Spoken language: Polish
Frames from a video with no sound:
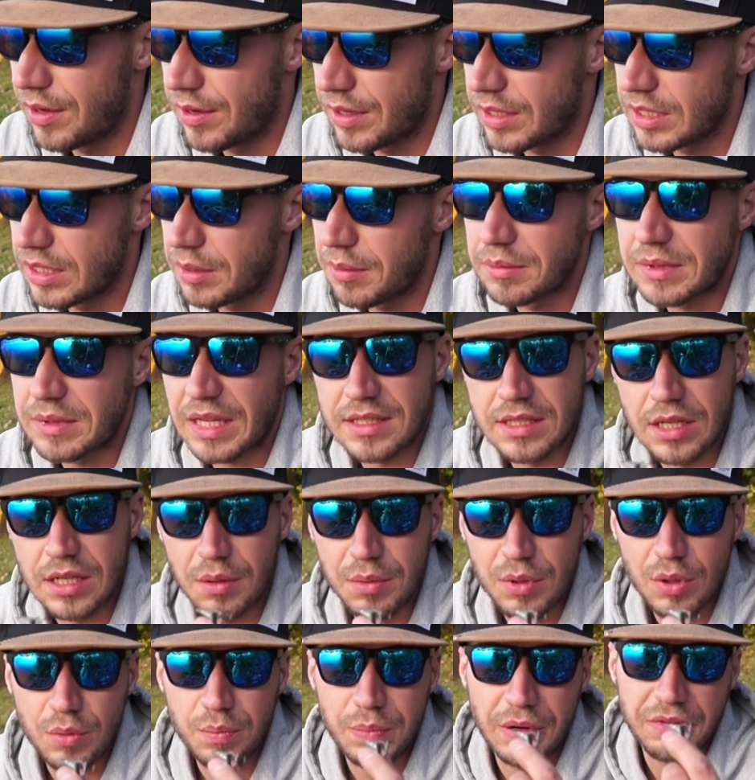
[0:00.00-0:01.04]
Gdybym tak
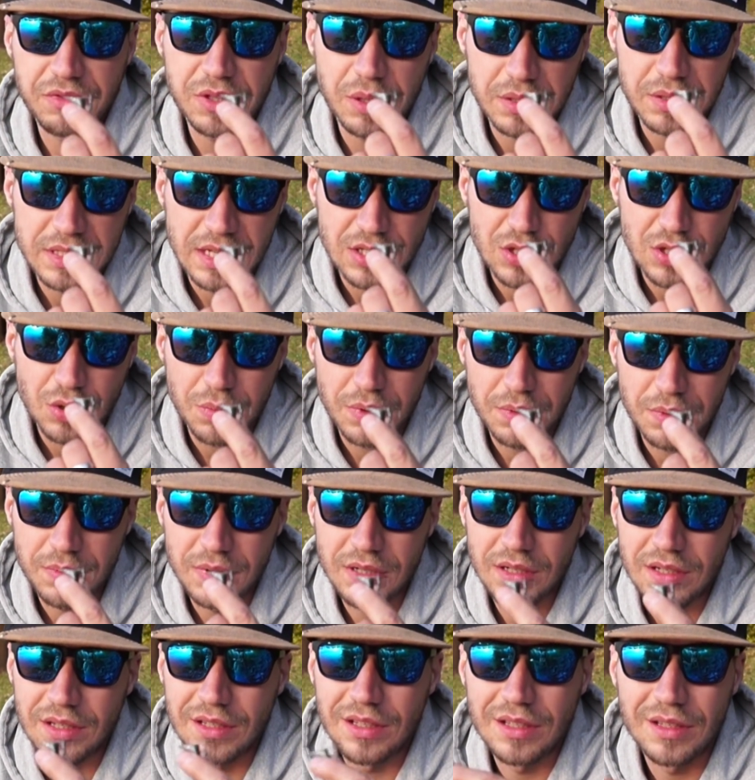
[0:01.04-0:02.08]
zrobił, pewnie zaciąłbym
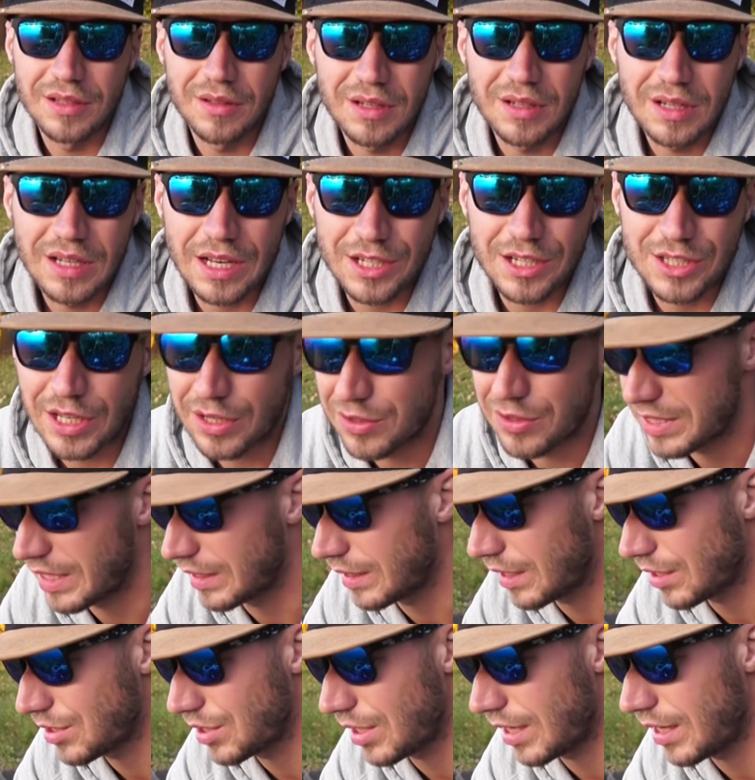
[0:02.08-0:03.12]
każdego
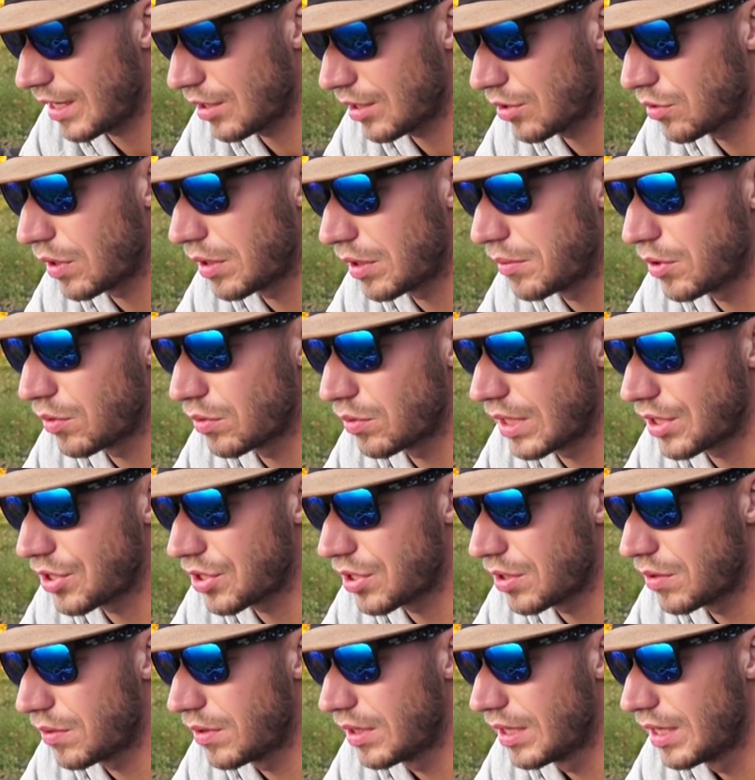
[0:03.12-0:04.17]
sandacza, który mi
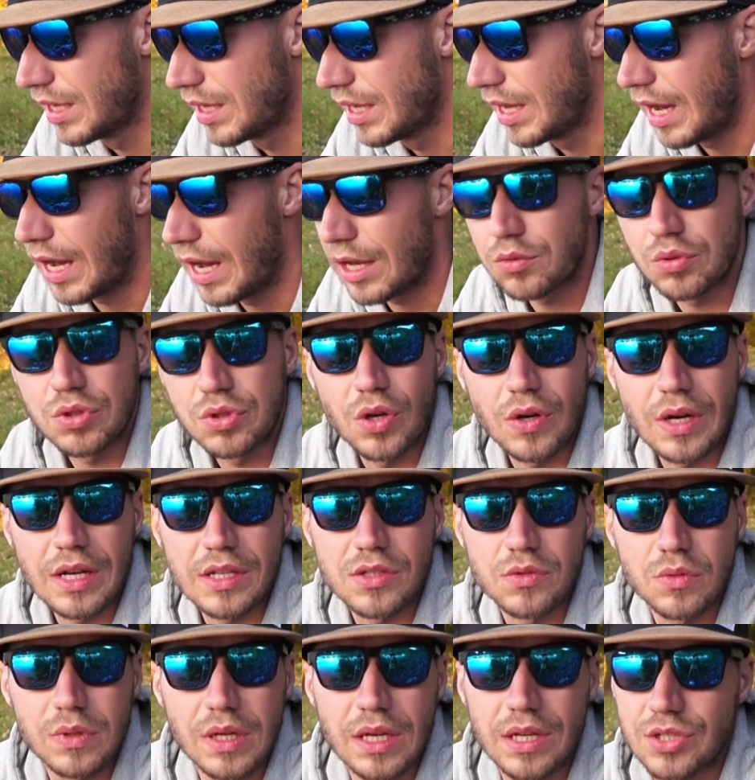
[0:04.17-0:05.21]
uderzył, a tu się
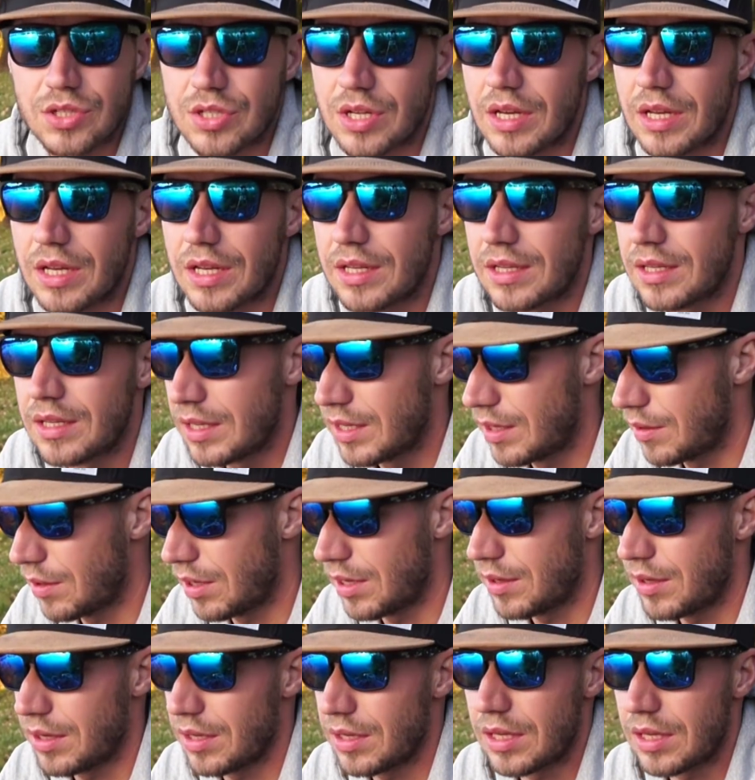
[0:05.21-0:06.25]
okazuje, że
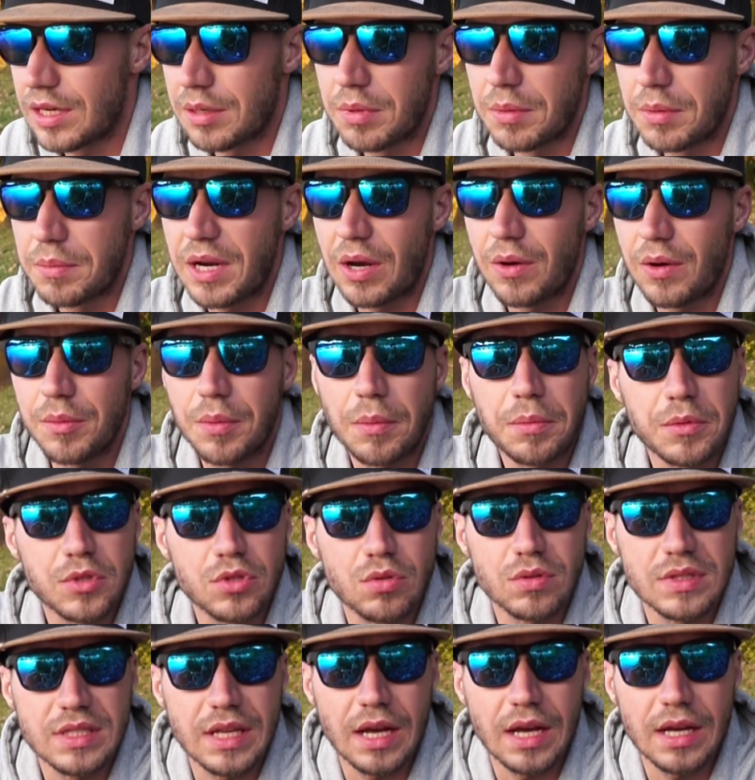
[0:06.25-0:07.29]
e, ryby brały po
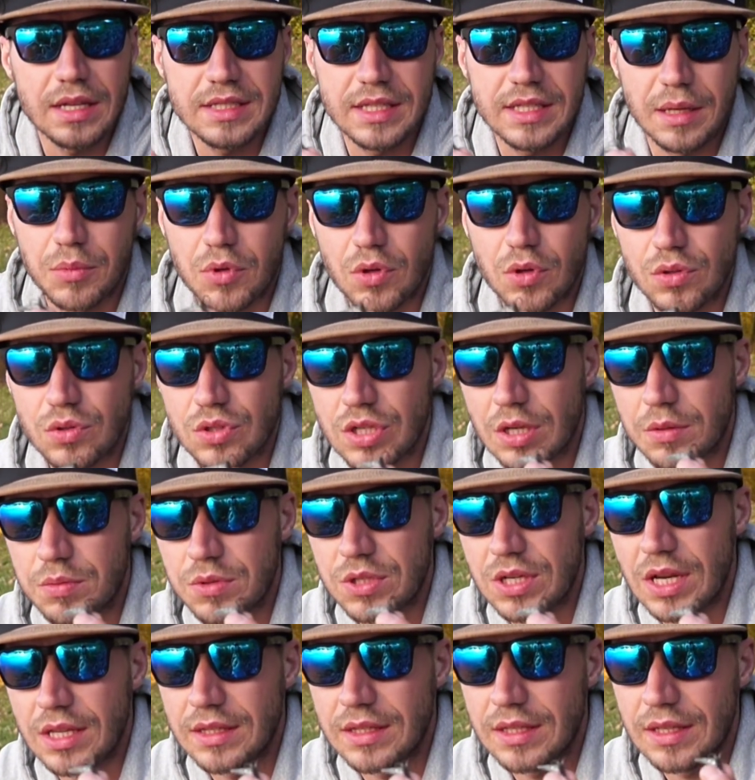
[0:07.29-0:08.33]
prostu za sam koniuszek
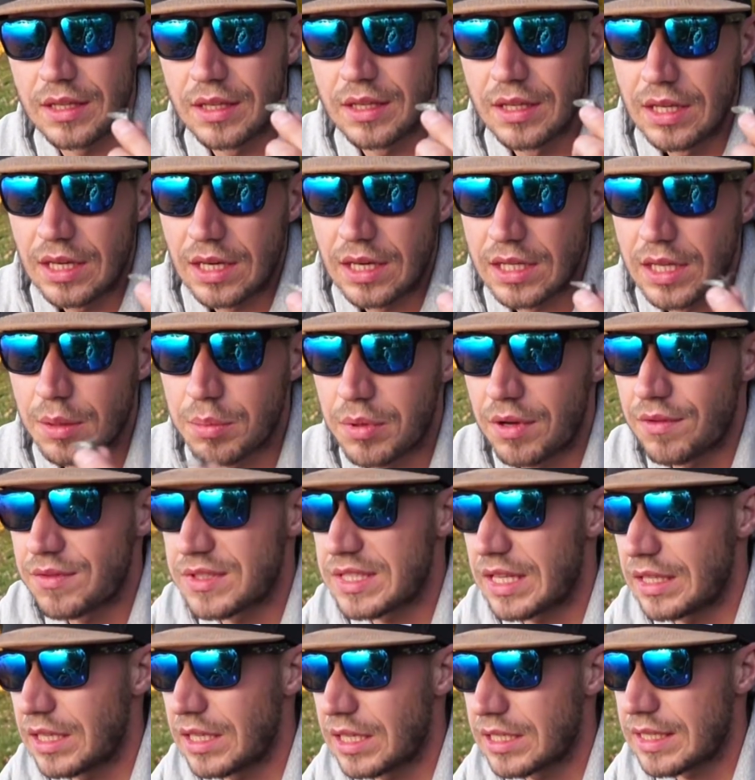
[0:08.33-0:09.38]
przynęty i nie byłem w
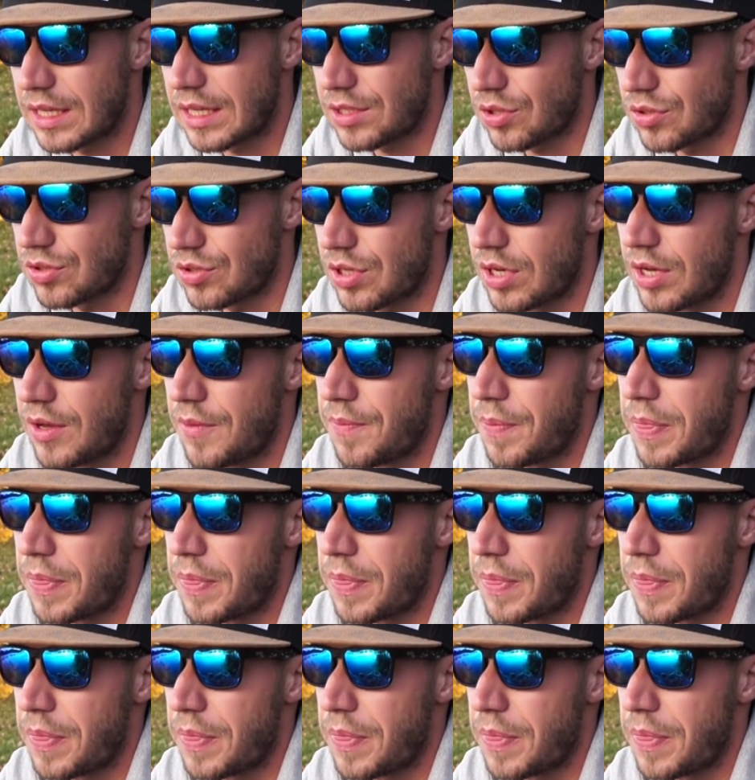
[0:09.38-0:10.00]
stanie ich zaciąć.